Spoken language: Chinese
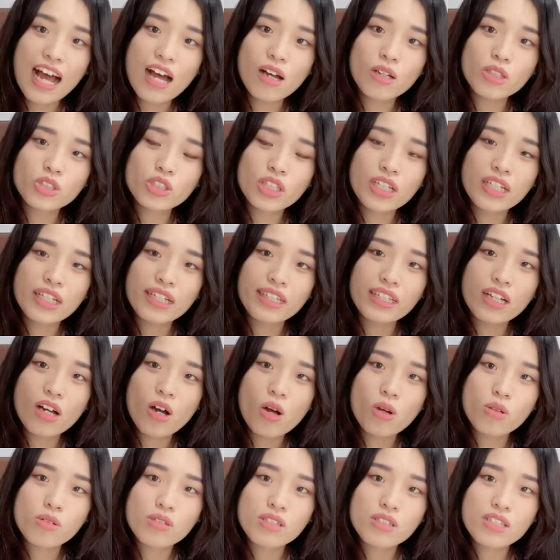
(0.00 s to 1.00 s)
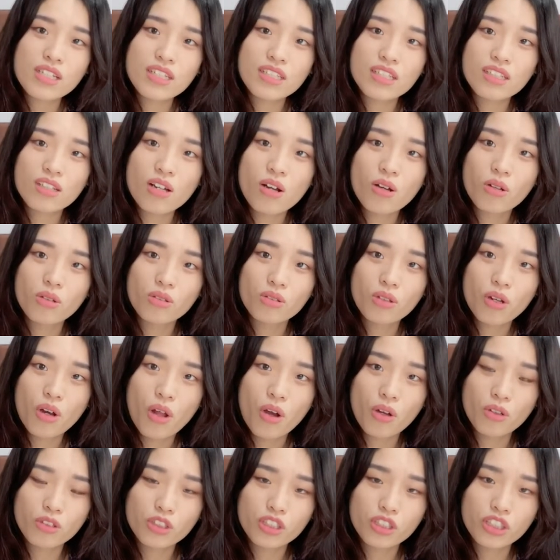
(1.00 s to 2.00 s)
后选了一个红色的恐
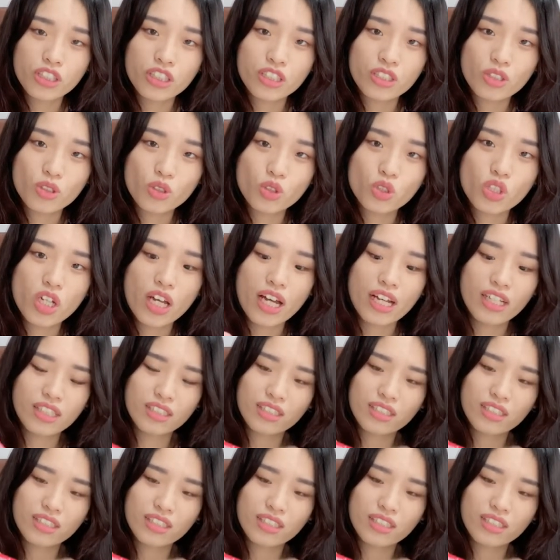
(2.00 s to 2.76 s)
龙形状，